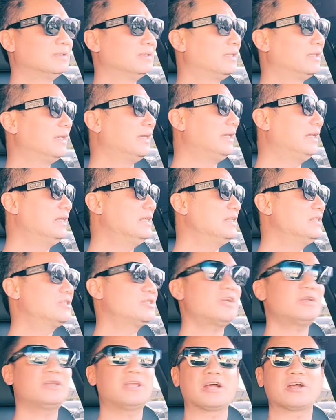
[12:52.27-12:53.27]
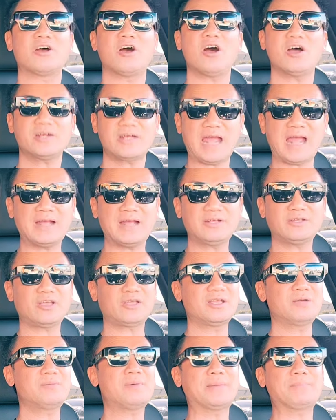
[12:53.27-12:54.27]
thì rất là khó khăn cho
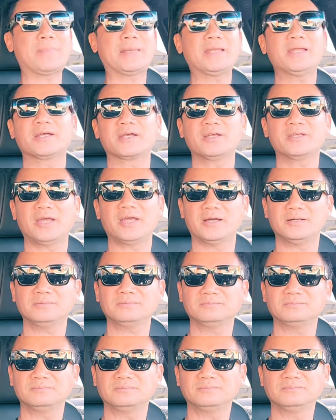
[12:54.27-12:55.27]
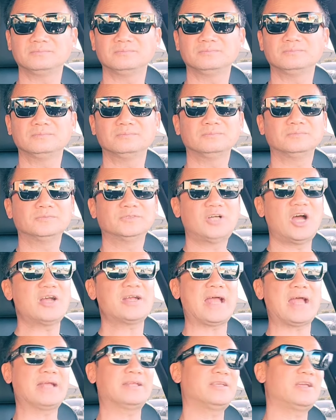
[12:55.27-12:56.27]
những mảnh đời cơ dở khó
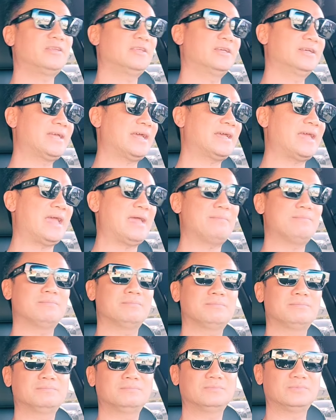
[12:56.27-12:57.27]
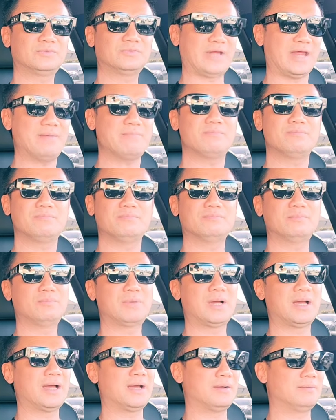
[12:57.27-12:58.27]
khăn cho những các em trẻ em
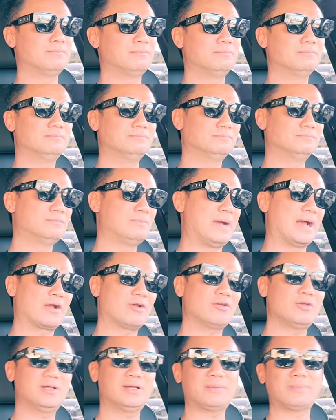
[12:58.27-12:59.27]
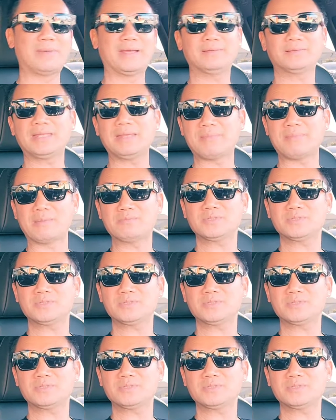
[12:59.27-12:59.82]
mà mà coi như là bị tim bẩm